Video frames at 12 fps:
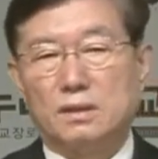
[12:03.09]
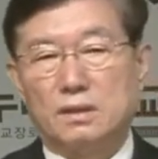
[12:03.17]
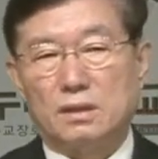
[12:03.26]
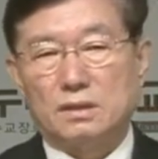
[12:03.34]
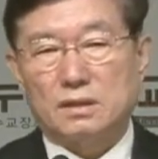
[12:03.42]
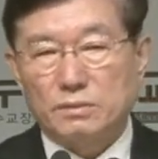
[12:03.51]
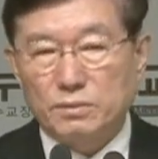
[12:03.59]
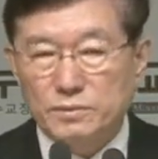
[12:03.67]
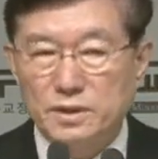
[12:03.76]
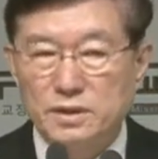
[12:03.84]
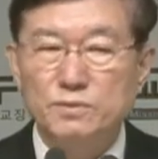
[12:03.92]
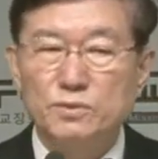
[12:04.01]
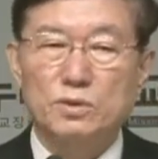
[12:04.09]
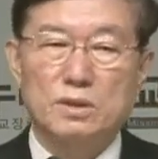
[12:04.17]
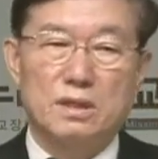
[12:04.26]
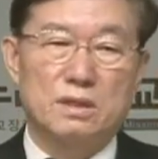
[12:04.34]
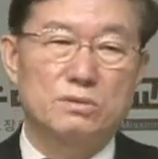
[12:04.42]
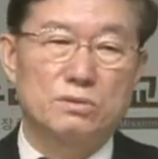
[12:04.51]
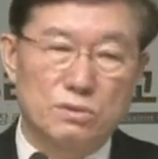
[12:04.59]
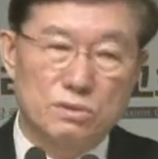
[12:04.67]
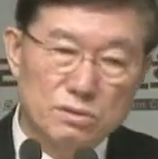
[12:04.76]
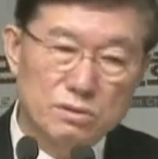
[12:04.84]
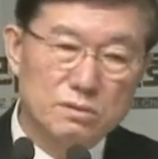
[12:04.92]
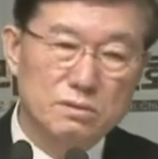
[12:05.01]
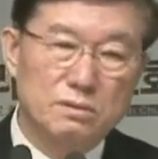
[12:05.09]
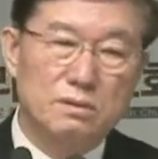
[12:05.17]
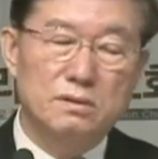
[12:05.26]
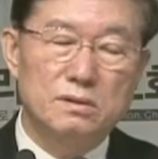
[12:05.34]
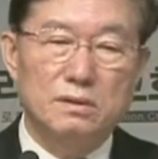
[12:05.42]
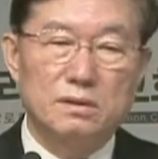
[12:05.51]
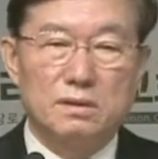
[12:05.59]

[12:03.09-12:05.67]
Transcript: 예, 하다 보면 힘도 나고 어?